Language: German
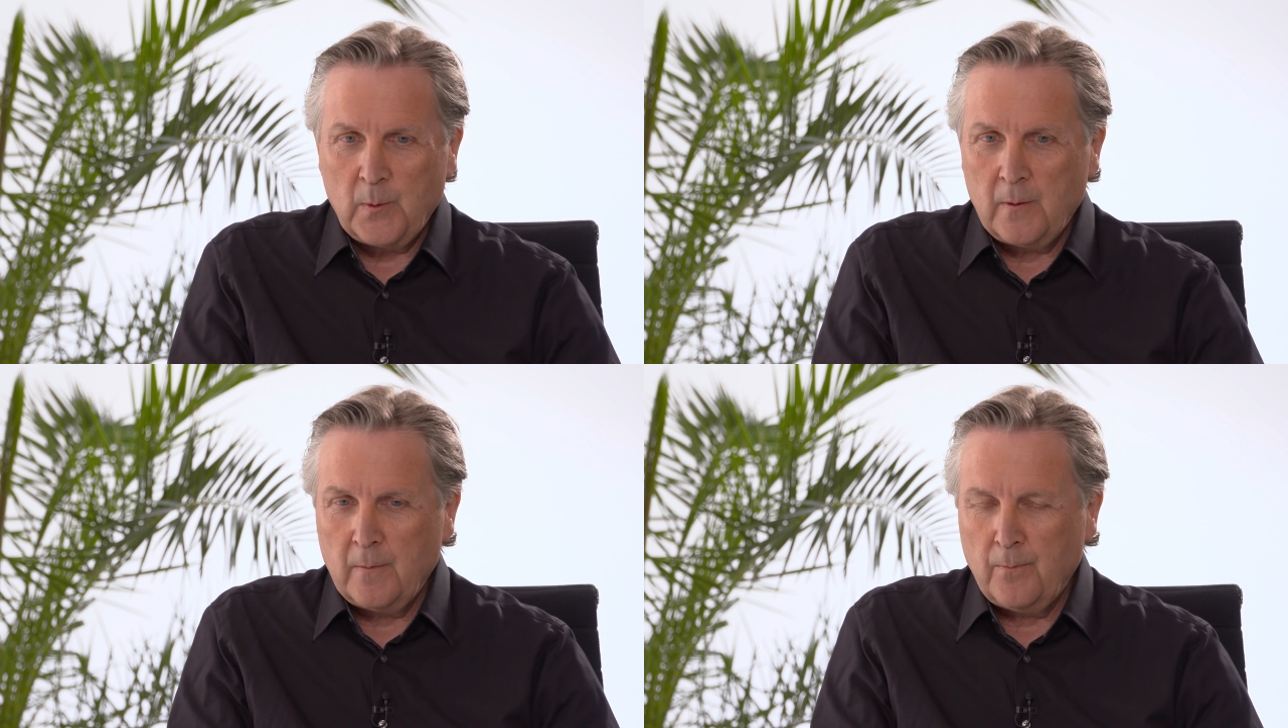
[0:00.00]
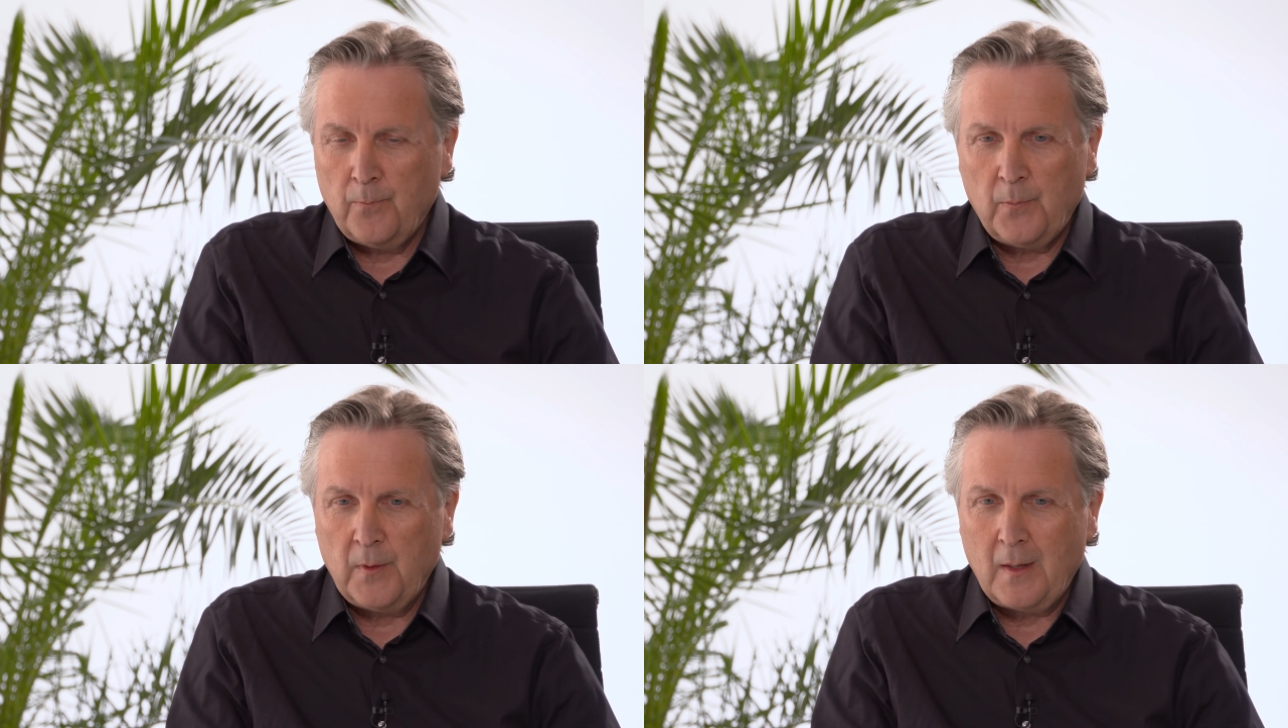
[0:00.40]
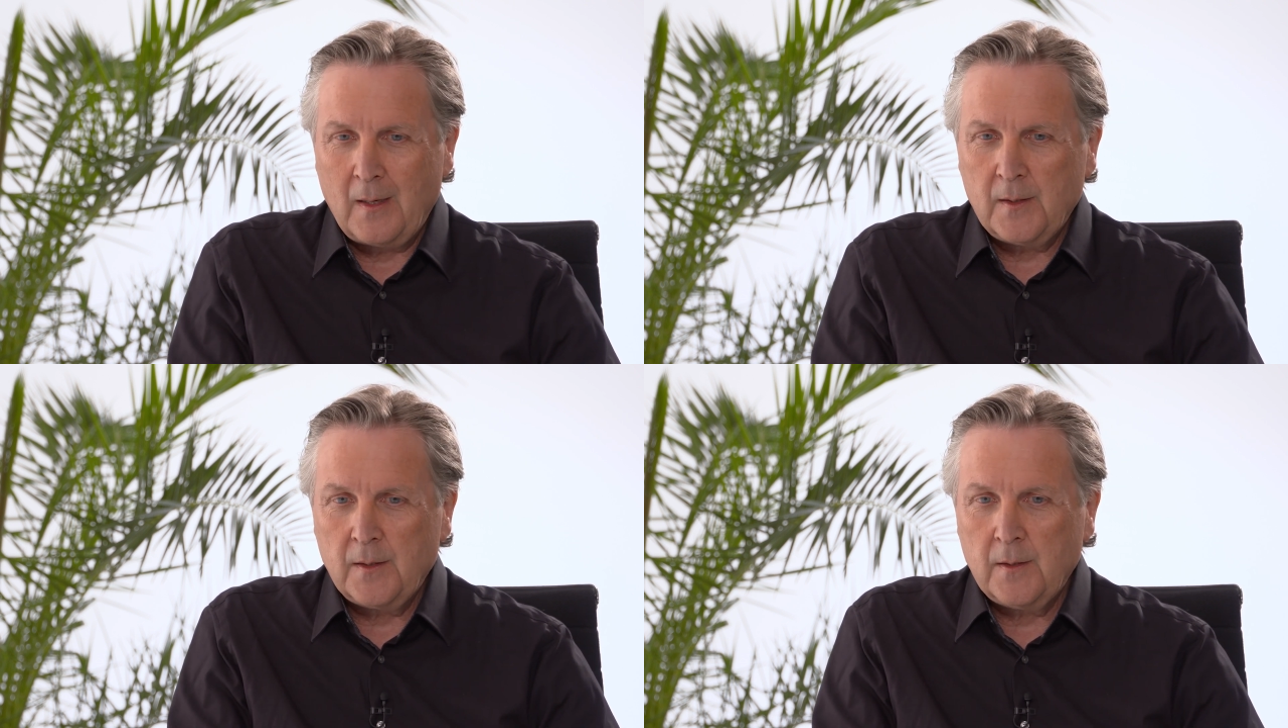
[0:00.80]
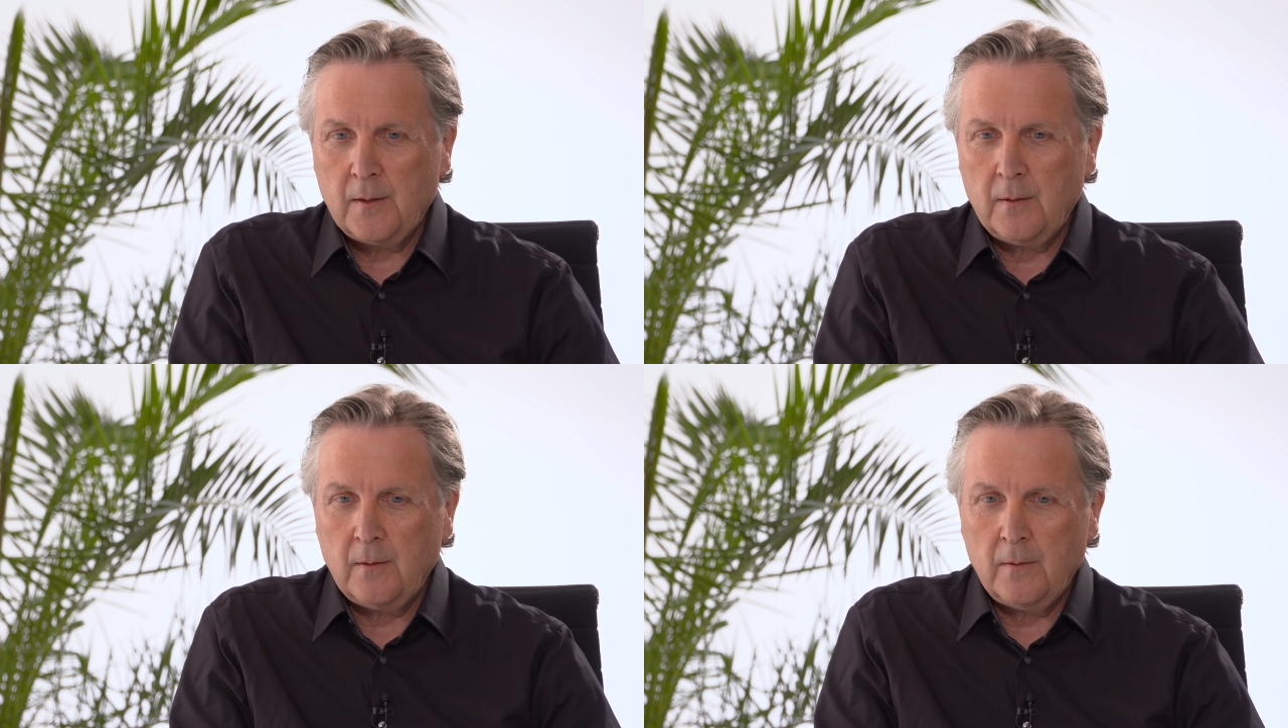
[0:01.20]
ähm,
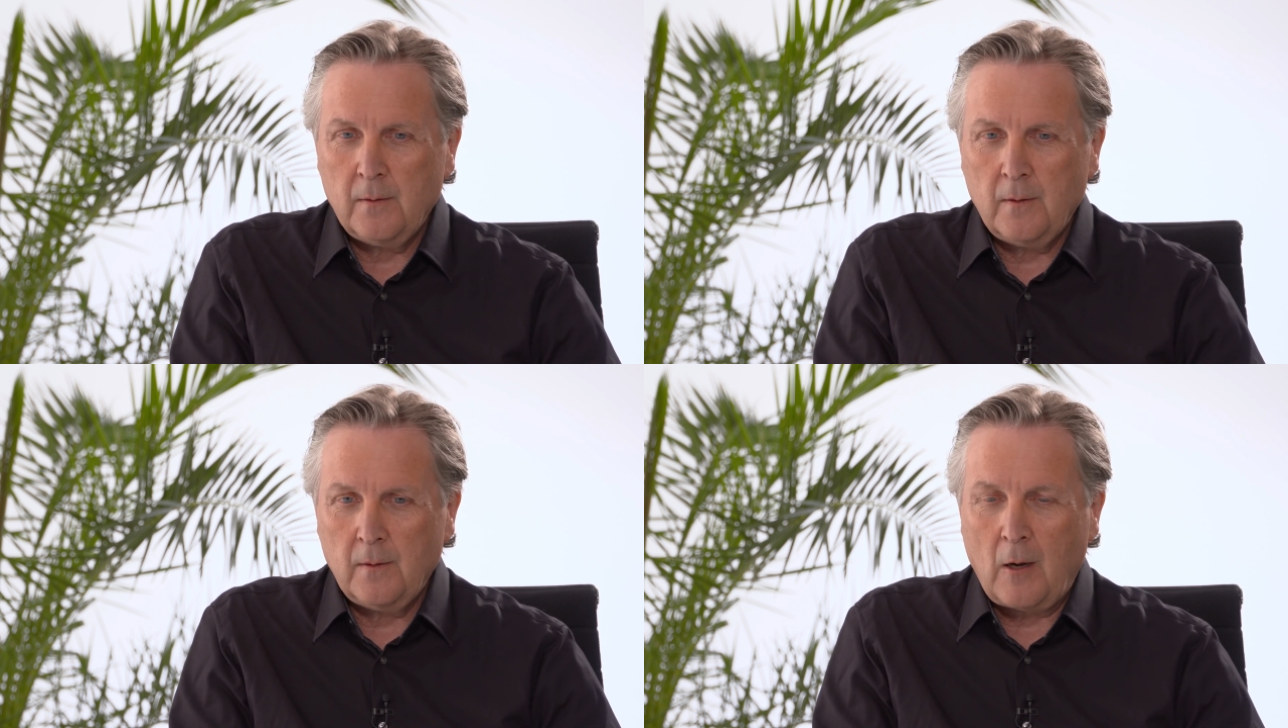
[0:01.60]
dass äh,